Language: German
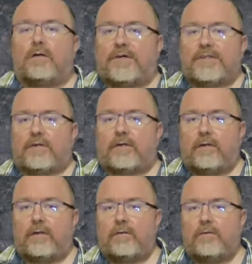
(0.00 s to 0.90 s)
was er
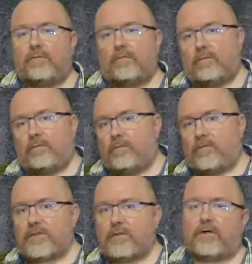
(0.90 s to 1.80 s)
kann,
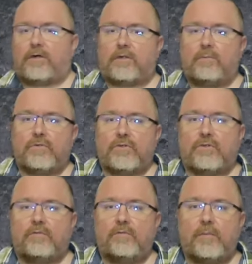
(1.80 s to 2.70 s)
was ihr beachten
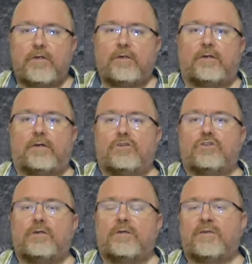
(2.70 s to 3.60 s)
müsst, wie man ihn
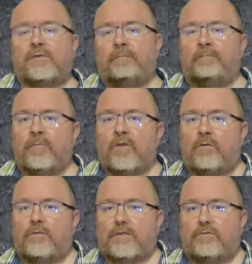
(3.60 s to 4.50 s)
einstellt
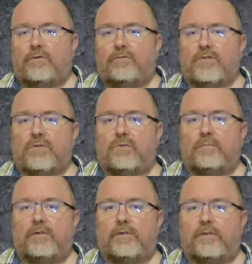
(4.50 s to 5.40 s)
und was er für
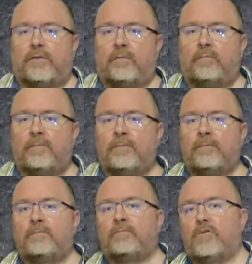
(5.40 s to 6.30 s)
Funktionen bietet.
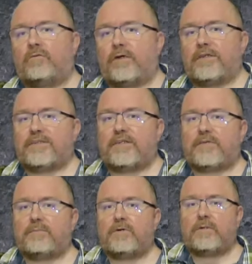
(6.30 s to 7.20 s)
Wir fangen jetzt
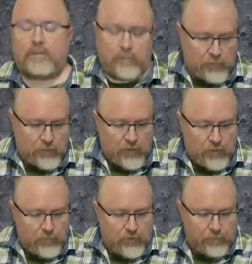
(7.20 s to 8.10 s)
erstmal
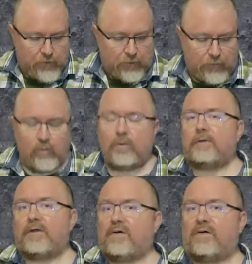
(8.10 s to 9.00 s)
mit einem kleinen
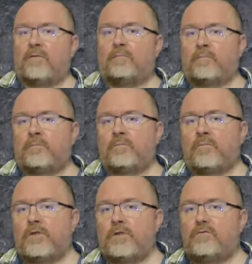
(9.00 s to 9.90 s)
Überblick an,
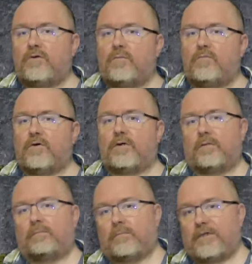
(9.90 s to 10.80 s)

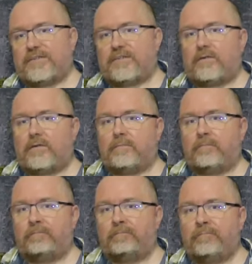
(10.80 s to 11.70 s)
Lieferumfang etc.
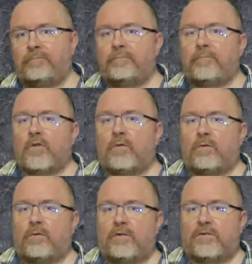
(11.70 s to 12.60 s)

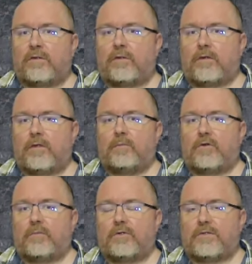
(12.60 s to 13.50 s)
Und danach gehen wir
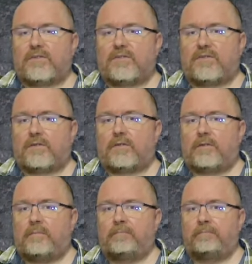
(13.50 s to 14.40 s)
nochmal kurz ins Detail.